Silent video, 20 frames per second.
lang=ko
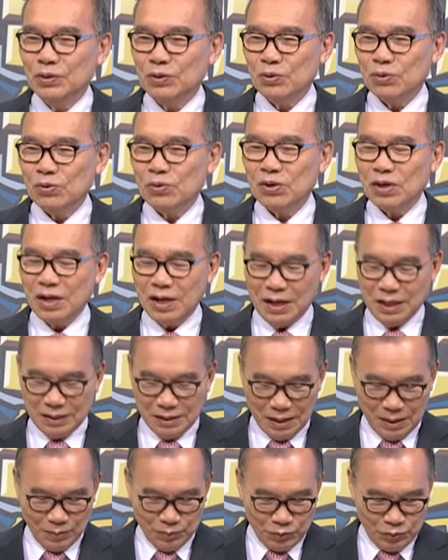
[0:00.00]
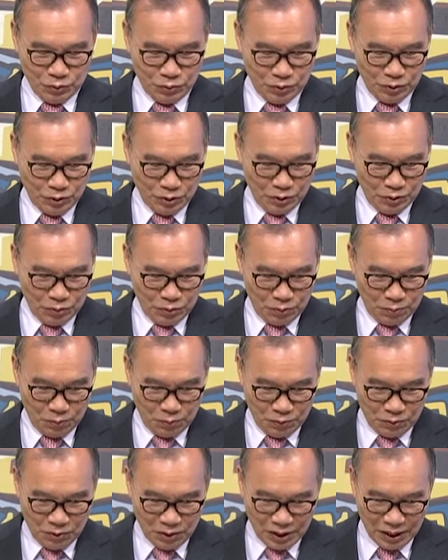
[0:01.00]
조카가 삼촌 얼굴
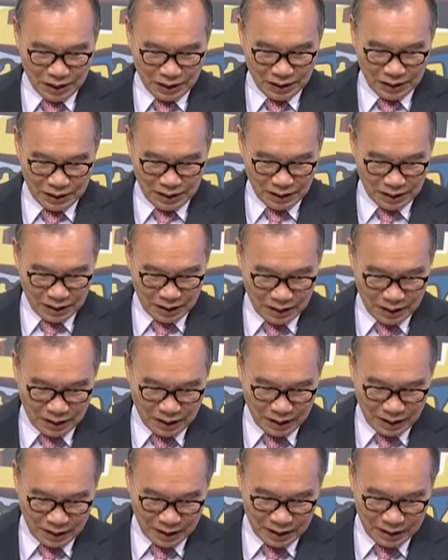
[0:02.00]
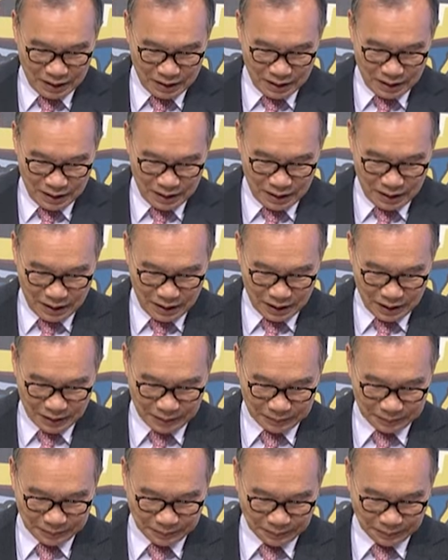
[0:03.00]
보고 같이 따라 나갔는데